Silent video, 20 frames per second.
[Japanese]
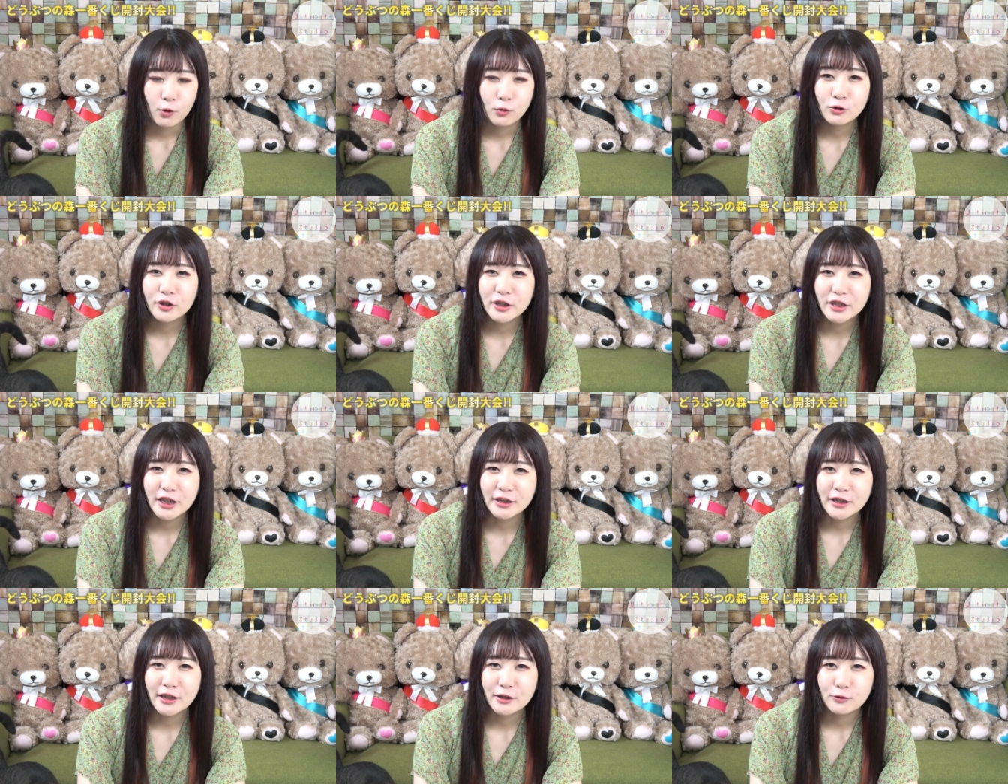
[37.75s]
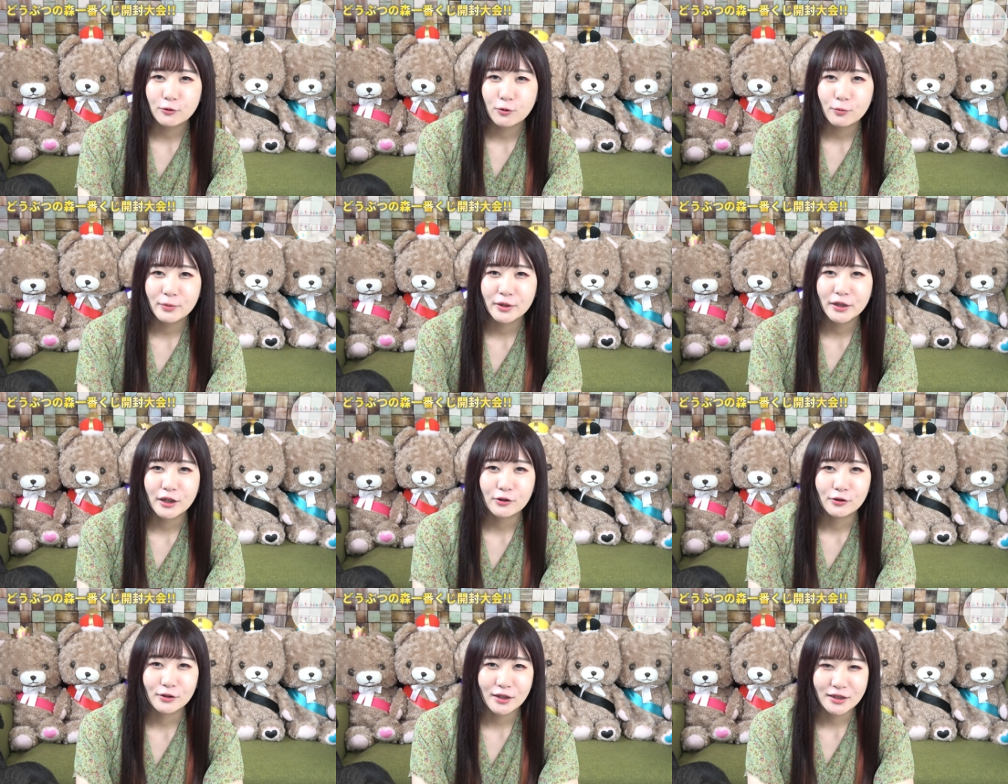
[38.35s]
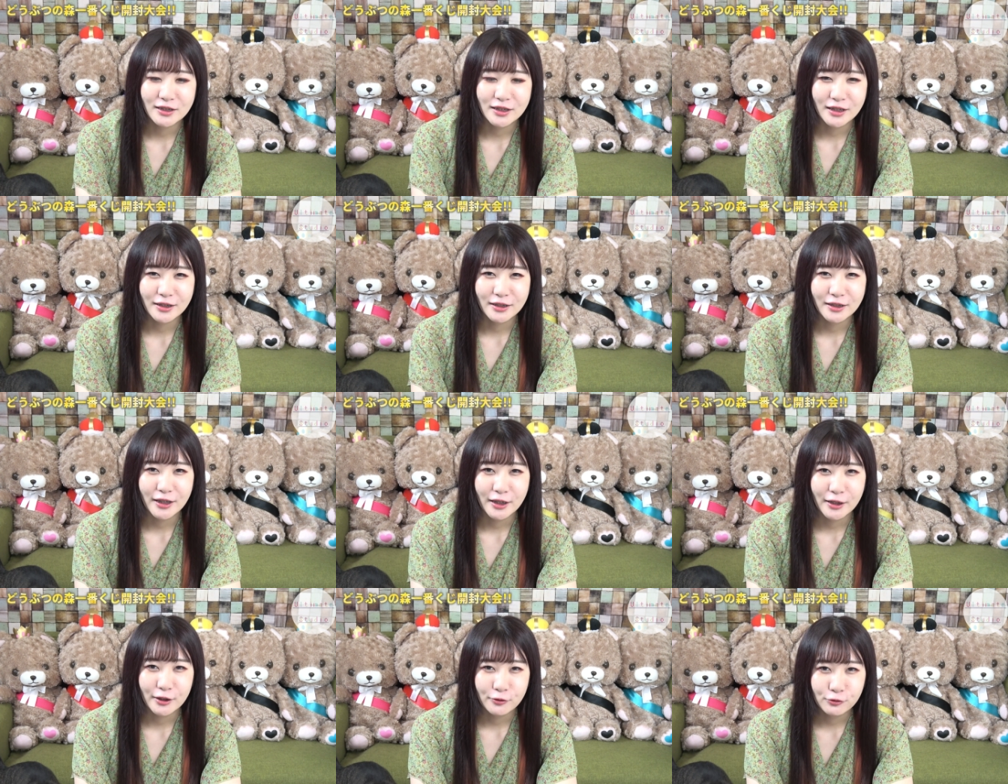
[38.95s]
このチャンネルを見てくださっ
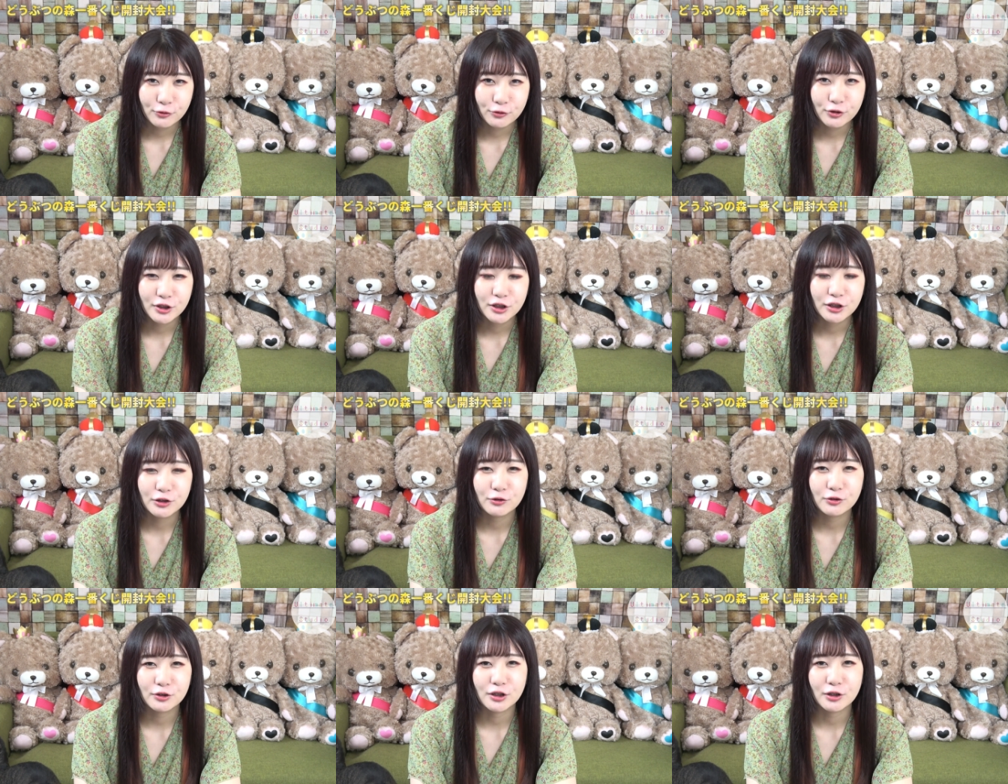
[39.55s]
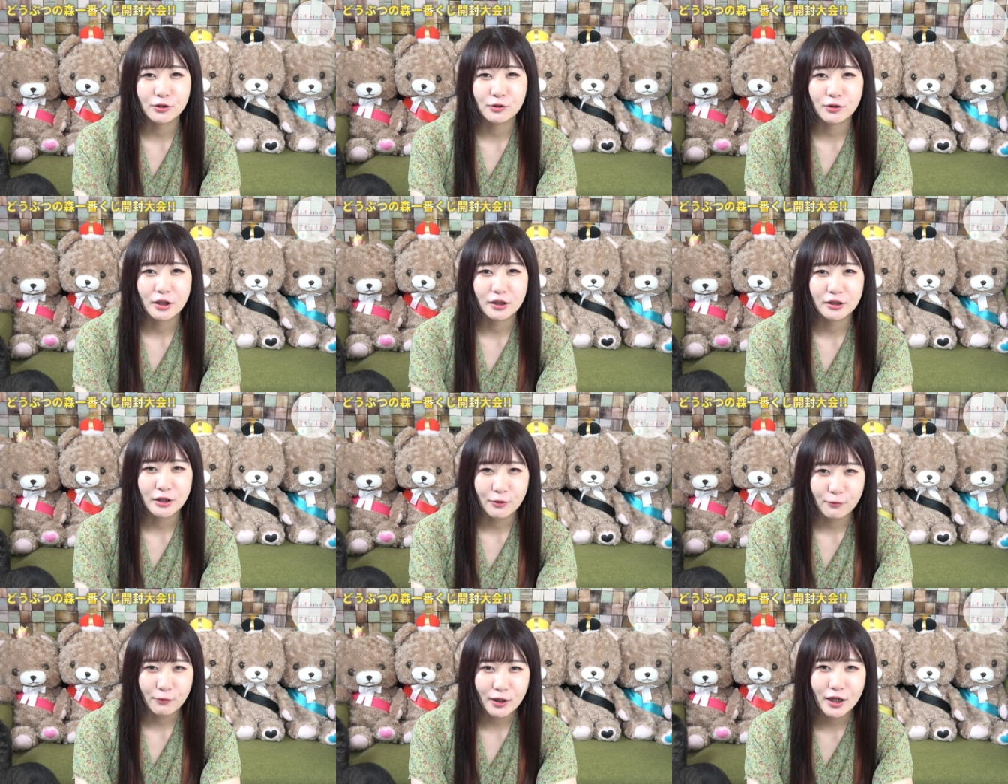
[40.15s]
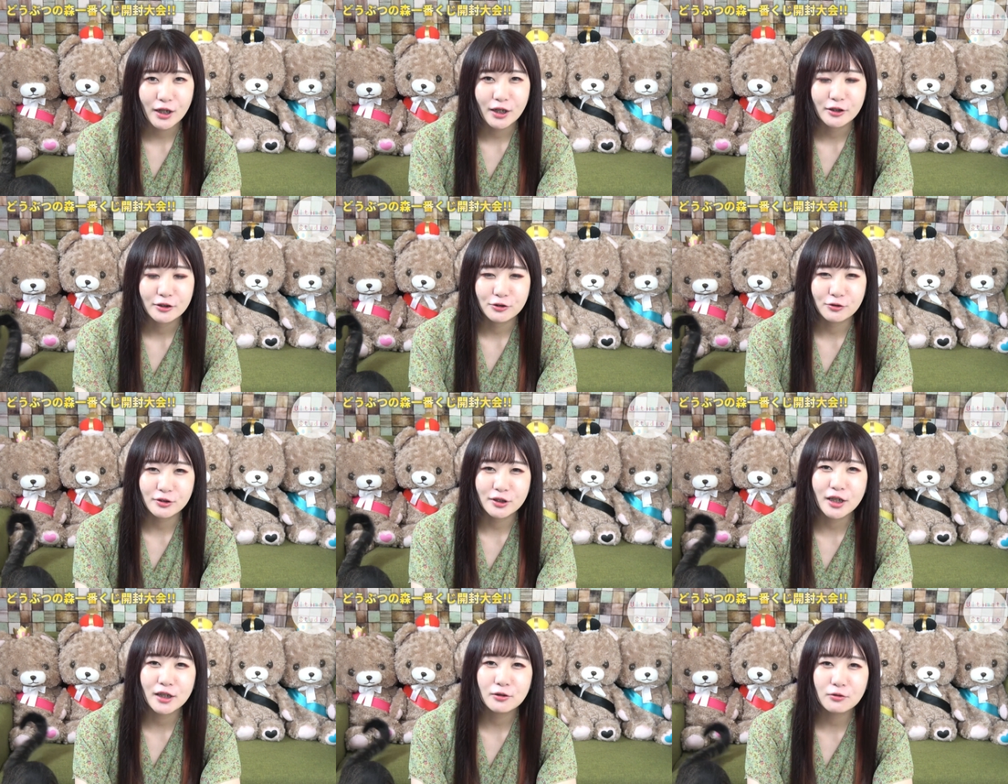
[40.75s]
ている視聴者の方は
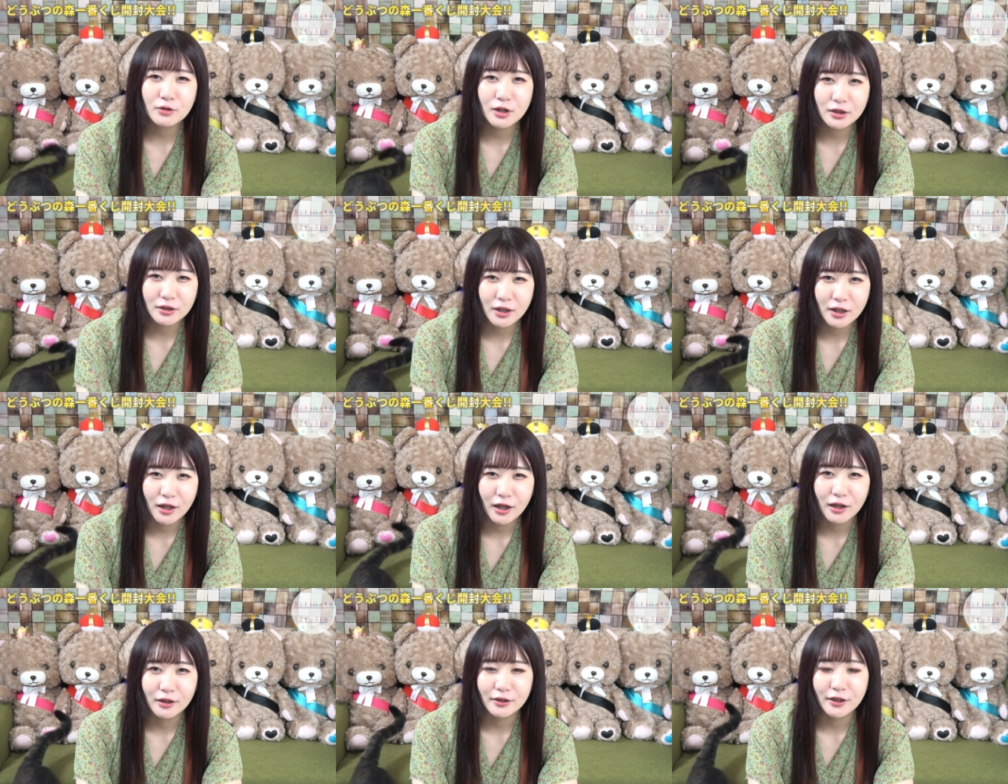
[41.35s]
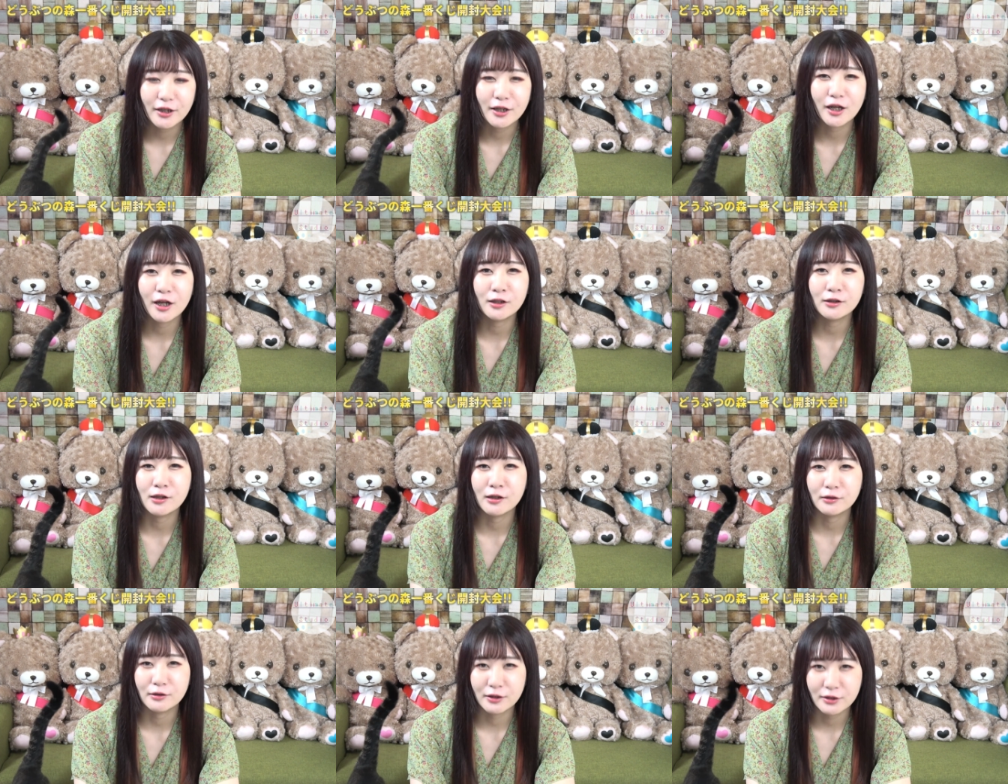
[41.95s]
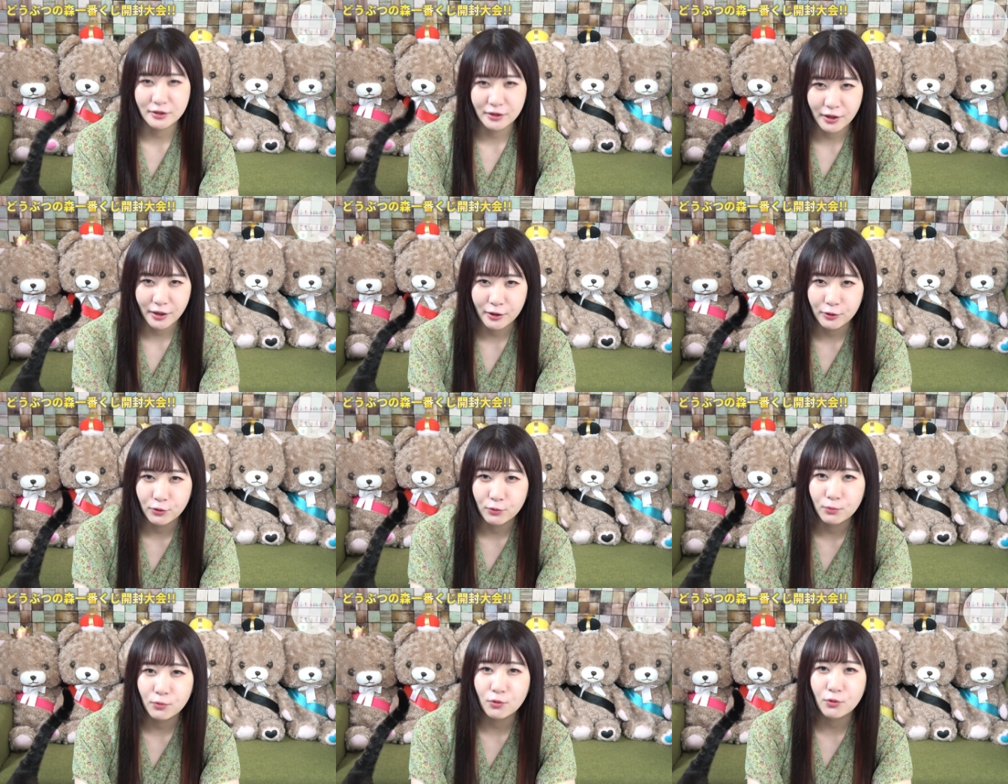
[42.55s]
女性の方が大半なんですけれ
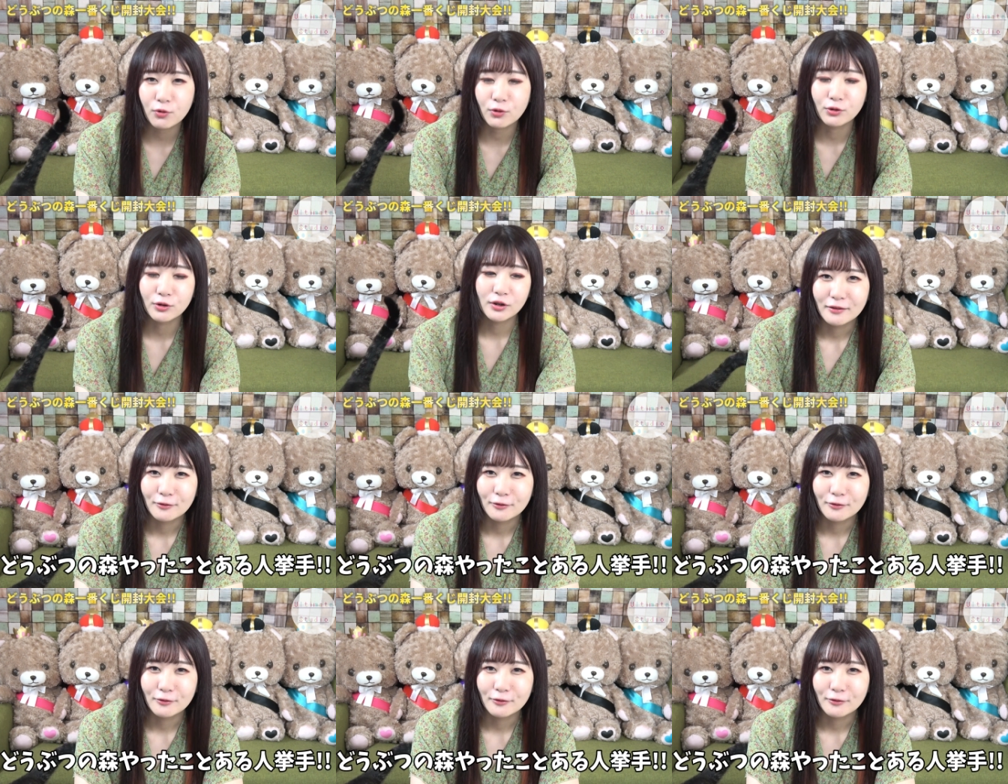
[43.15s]
ども、